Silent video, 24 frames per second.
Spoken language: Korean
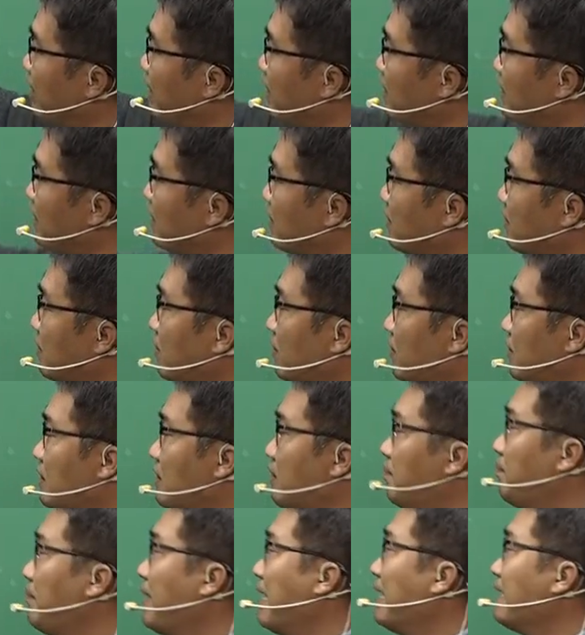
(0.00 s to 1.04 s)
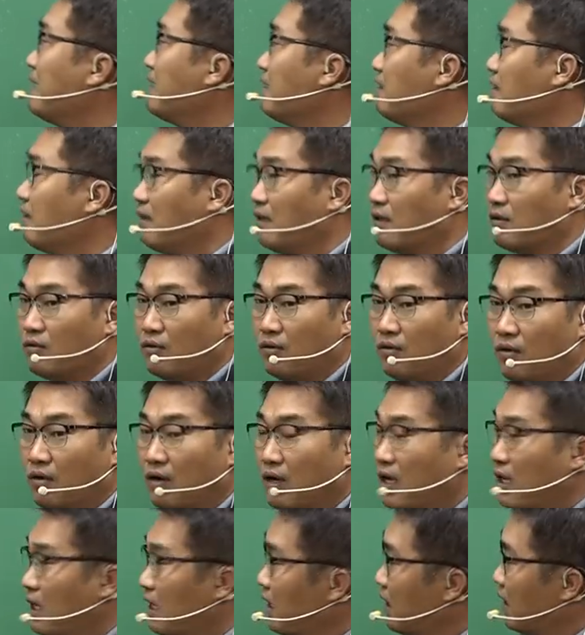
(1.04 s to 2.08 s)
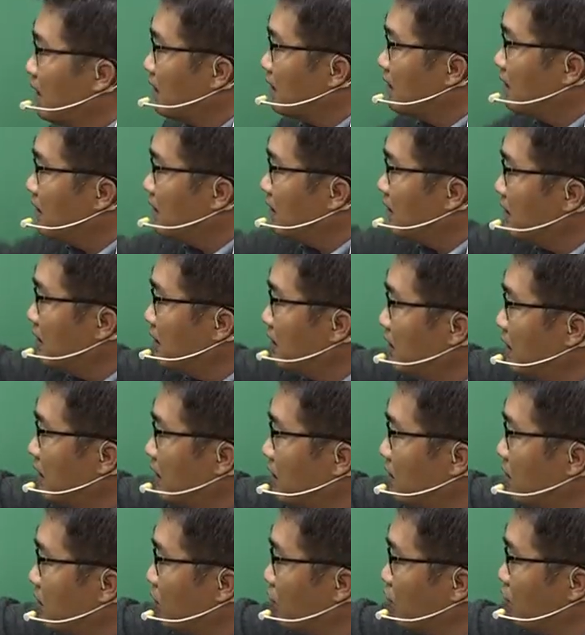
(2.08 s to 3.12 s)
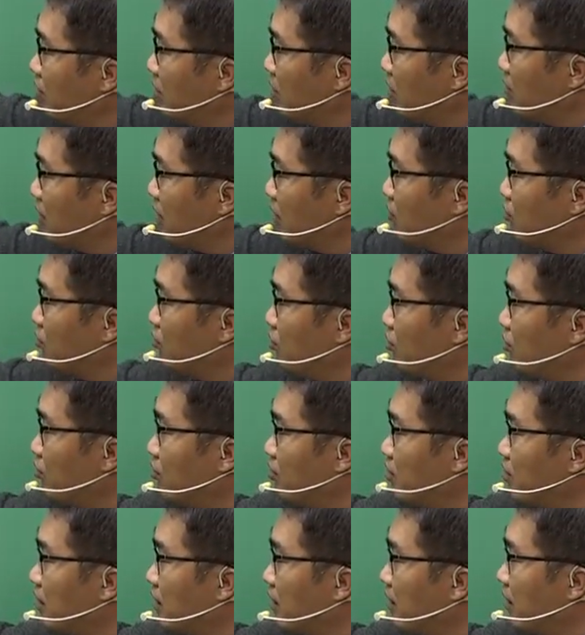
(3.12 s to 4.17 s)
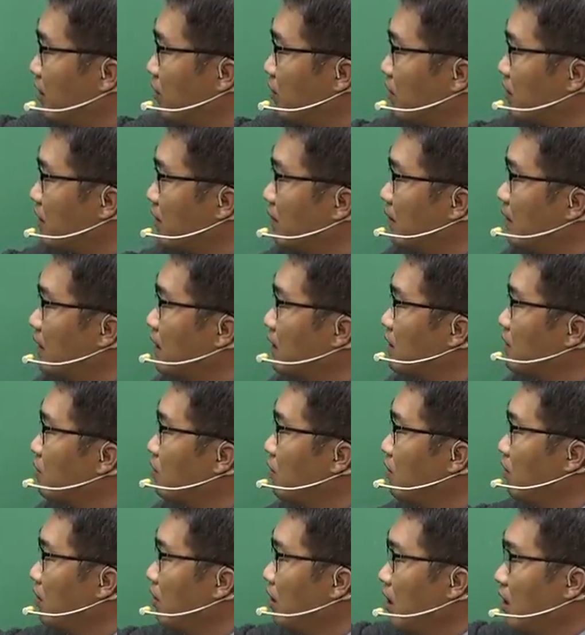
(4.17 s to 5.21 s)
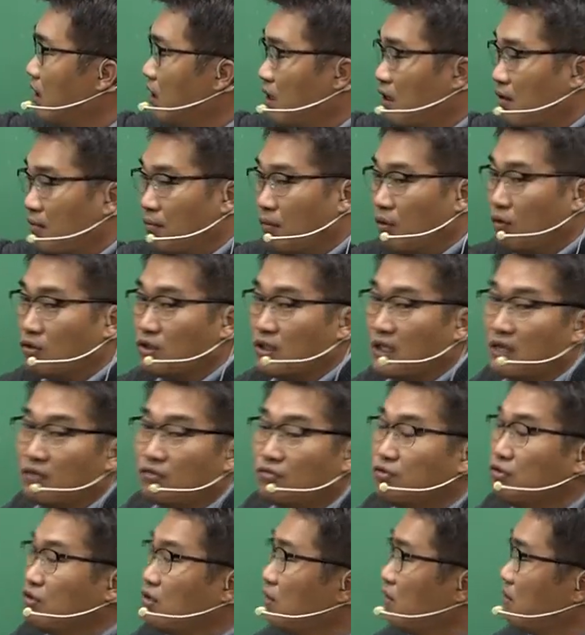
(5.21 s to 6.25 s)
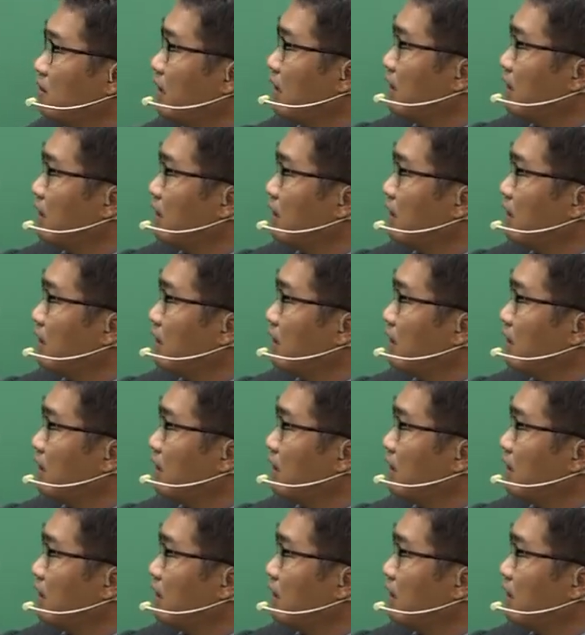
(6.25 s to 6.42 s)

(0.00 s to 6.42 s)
내지 그런 것들이 빠지더라도 큰 틀에서 유익과 유출을 제대로 잡아가지고 목차 구성을